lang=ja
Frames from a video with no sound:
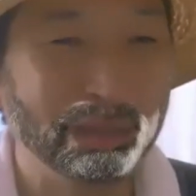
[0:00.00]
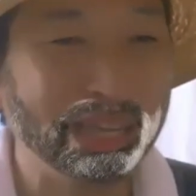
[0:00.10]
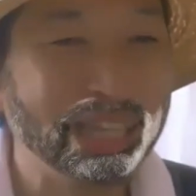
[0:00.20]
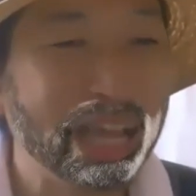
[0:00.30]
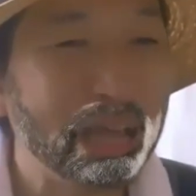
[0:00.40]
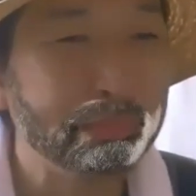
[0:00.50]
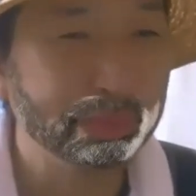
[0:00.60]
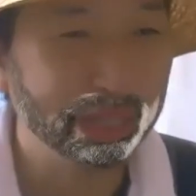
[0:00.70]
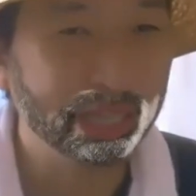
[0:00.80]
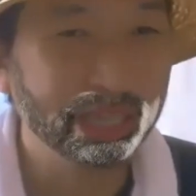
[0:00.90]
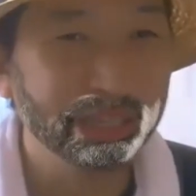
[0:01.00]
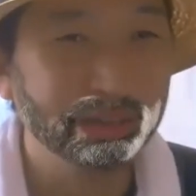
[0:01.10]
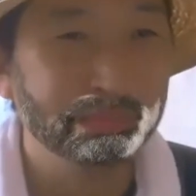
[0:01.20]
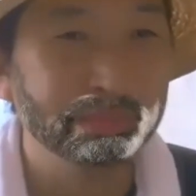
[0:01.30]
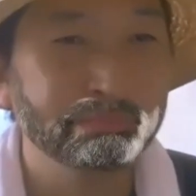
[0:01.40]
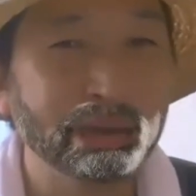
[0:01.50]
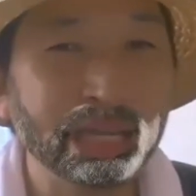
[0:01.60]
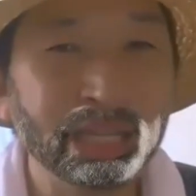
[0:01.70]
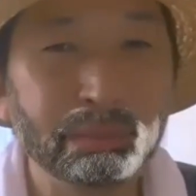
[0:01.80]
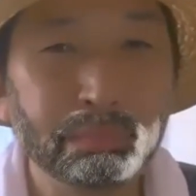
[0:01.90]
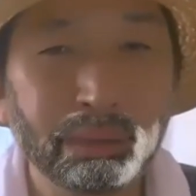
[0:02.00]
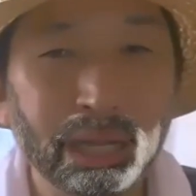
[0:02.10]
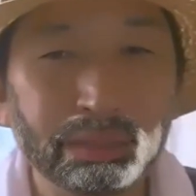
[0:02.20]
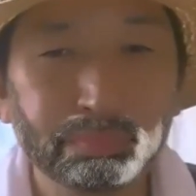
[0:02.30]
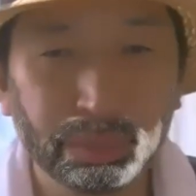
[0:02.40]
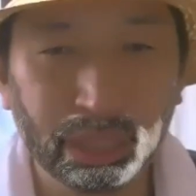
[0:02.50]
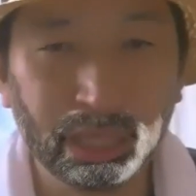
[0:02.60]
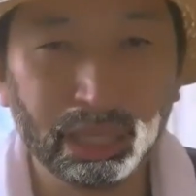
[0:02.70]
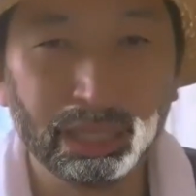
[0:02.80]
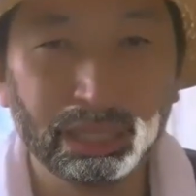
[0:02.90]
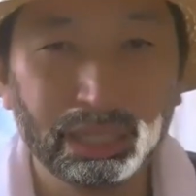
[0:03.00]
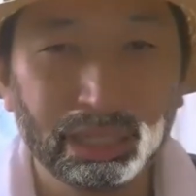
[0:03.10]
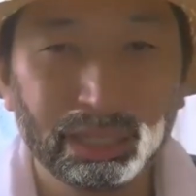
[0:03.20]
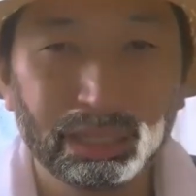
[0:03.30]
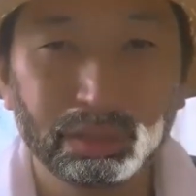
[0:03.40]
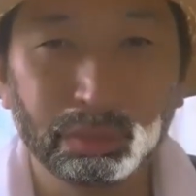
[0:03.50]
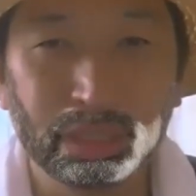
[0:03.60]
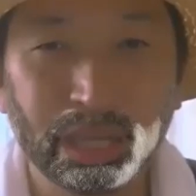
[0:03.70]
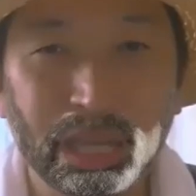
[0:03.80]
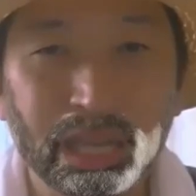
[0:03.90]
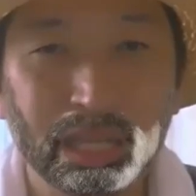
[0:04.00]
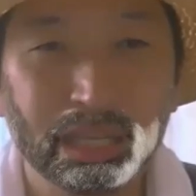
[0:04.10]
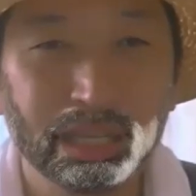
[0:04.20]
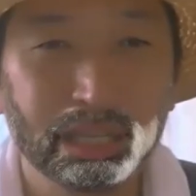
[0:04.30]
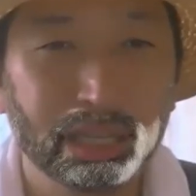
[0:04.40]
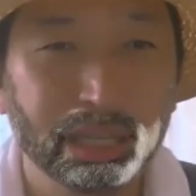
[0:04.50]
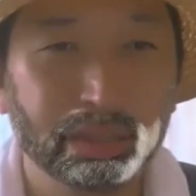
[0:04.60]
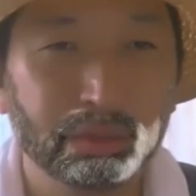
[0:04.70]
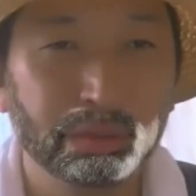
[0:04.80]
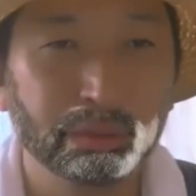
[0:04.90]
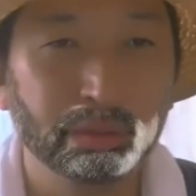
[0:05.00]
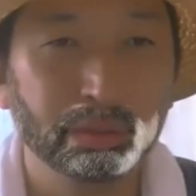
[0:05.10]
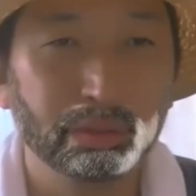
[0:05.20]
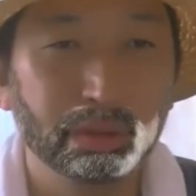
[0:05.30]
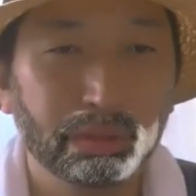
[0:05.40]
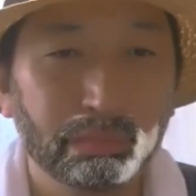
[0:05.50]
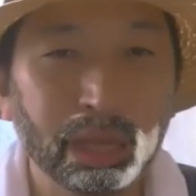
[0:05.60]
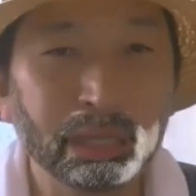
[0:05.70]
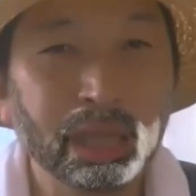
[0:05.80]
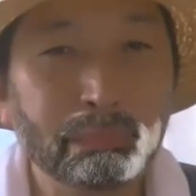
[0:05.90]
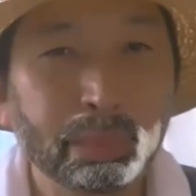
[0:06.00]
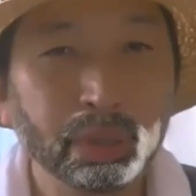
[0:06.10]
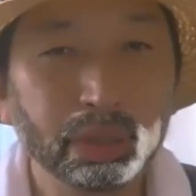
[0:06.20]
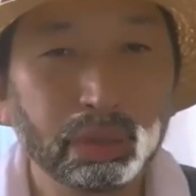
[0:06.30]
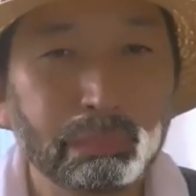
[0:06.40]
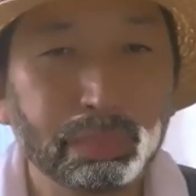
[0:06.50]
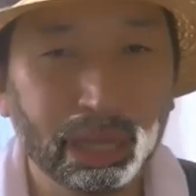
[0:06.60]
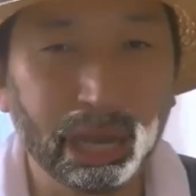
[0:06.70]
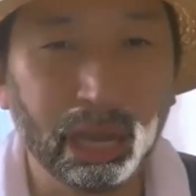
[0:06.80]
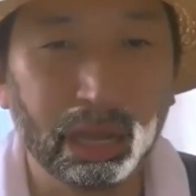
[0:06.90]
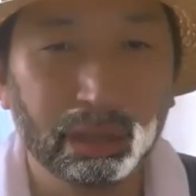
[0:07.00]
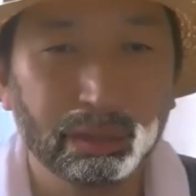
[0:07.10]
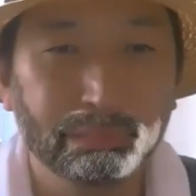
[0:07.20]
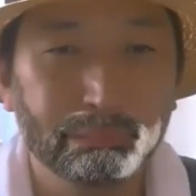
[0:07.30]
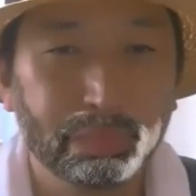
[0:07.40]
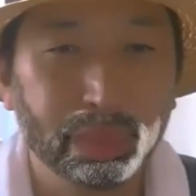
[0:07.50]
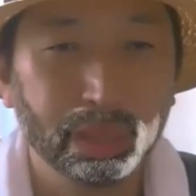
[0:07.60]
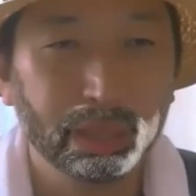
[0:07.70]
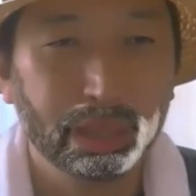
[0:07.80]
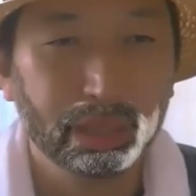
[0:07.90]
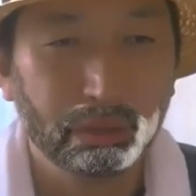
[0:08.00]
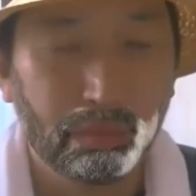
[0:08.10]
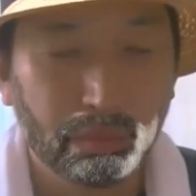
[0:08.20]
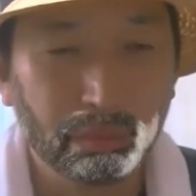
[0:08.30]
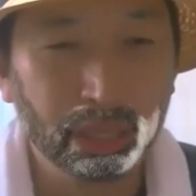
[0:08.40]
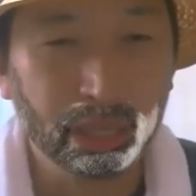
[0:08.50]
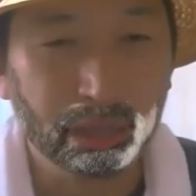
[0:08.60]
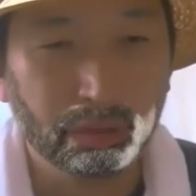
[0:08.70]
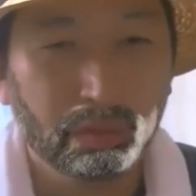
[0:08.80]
マイナアプリマイナンバーアプリどっちだえっ、ー、と、マイナポイントアプリが、に、